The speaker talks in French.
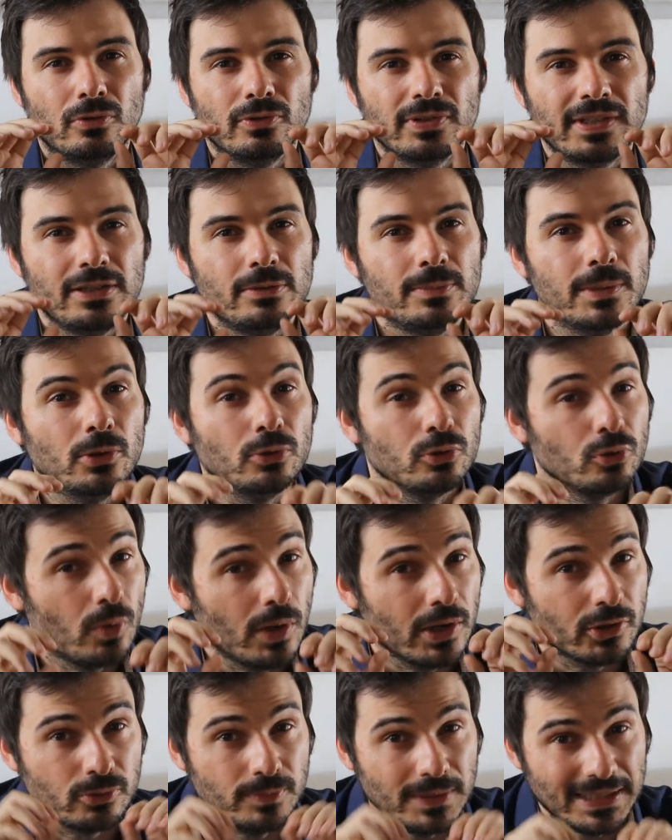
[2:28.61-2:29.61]
conseil numéro
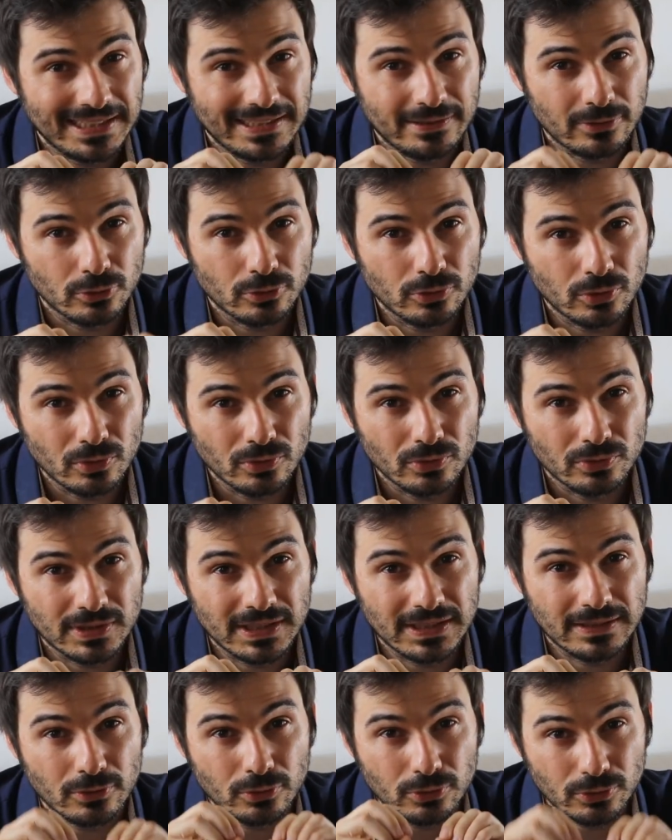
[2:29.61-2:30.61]
3, je mets titre,
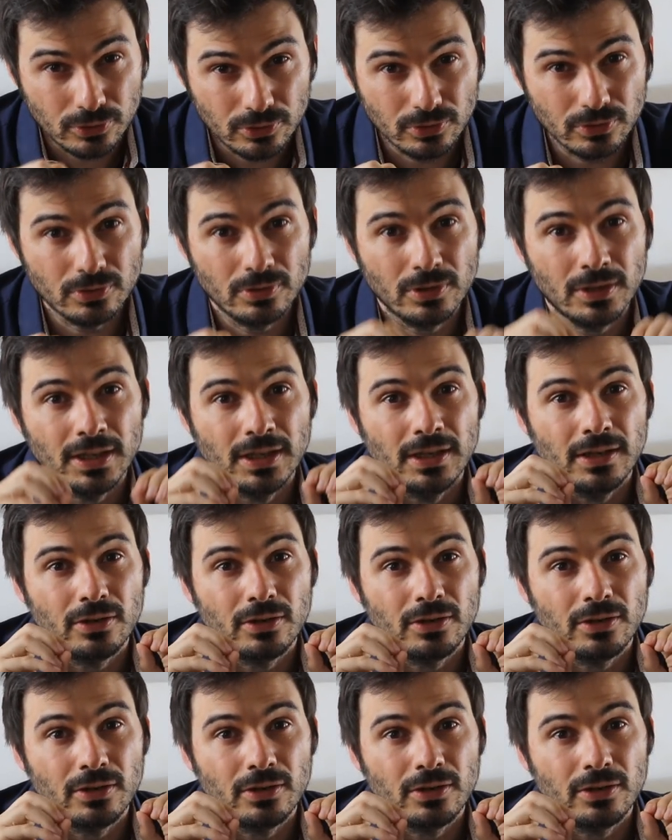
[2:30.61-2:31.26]
titre 2.